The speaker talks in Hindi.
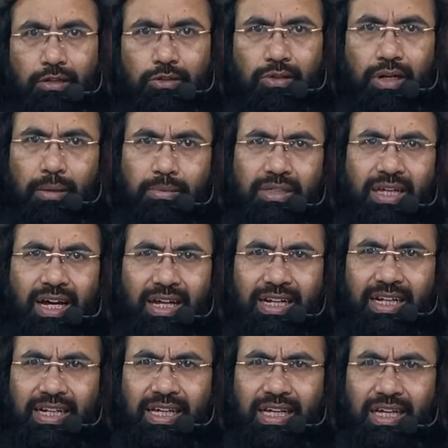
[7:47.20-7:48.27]
तो रब
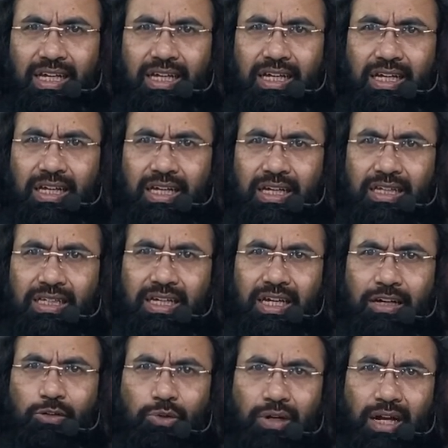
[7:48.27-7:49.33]
तला ने
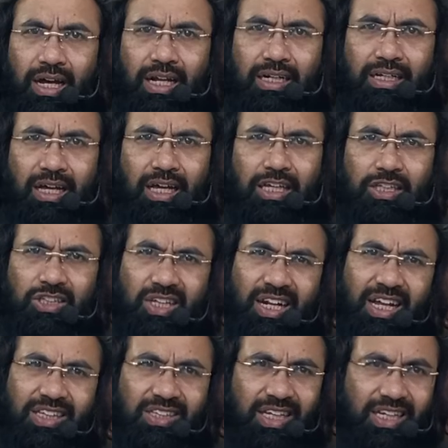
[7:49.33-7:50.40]
ये कुरान का
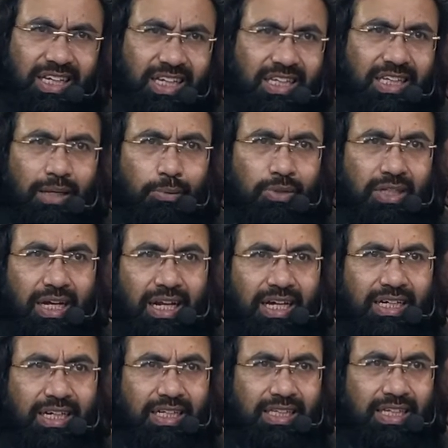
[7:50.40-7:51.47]
इतना तनकीदी मुताला
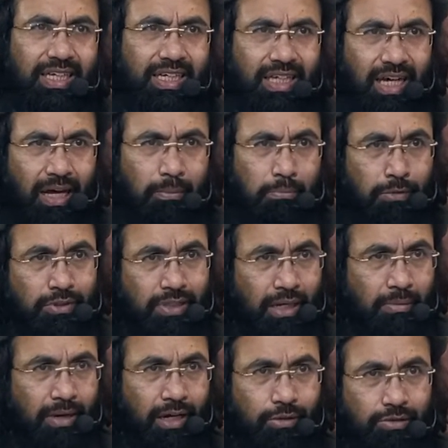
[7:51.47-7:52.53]
करते हैं कि आप
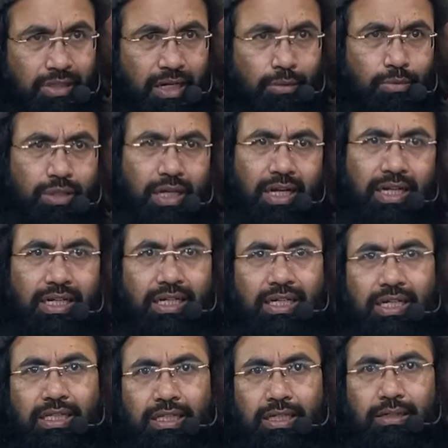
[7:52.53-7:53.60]
मुसलमान उतना मुताला नहीं
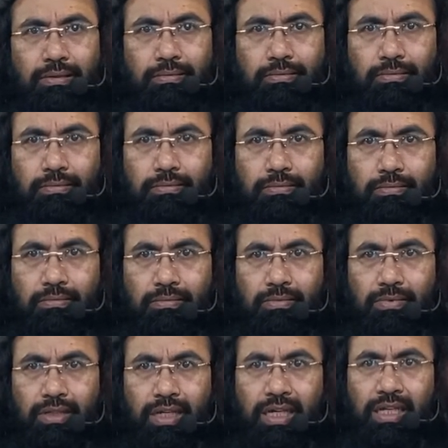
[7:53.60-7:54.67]
करते
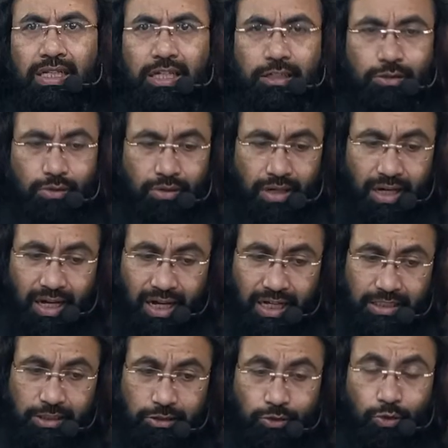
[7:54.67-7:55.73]
इनके जो
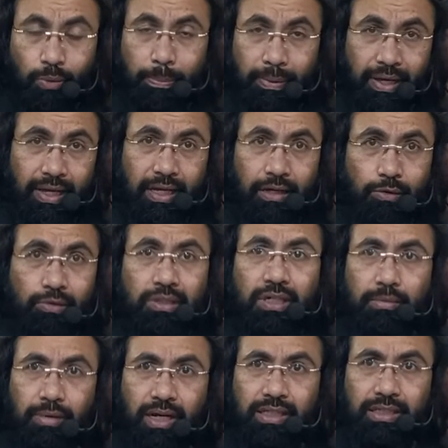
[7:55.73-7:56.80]
ख़ास ग्रुप हैं
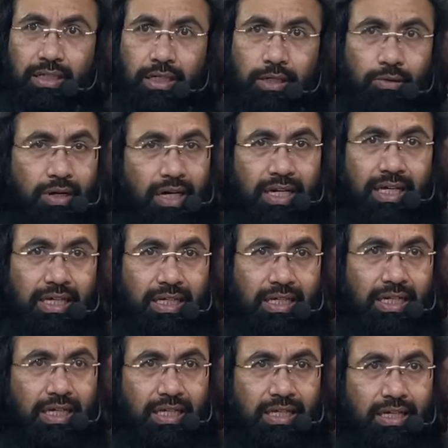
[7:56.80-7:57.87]
उनकी बात कर रहा हूँ हर एक की
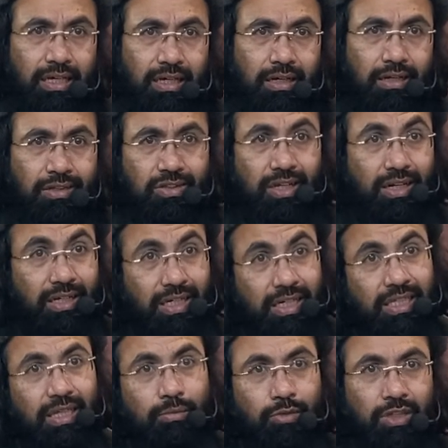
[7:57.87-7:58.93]
नहीं
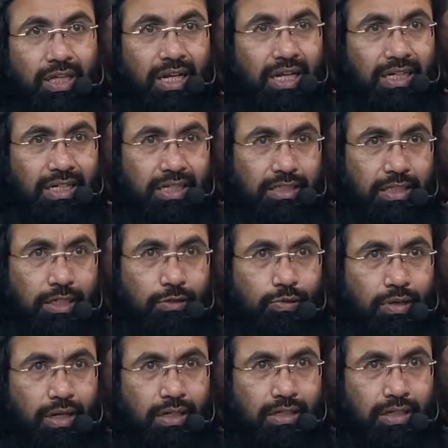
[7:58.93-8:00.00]
तनकीदी मताल करते हैं कुरान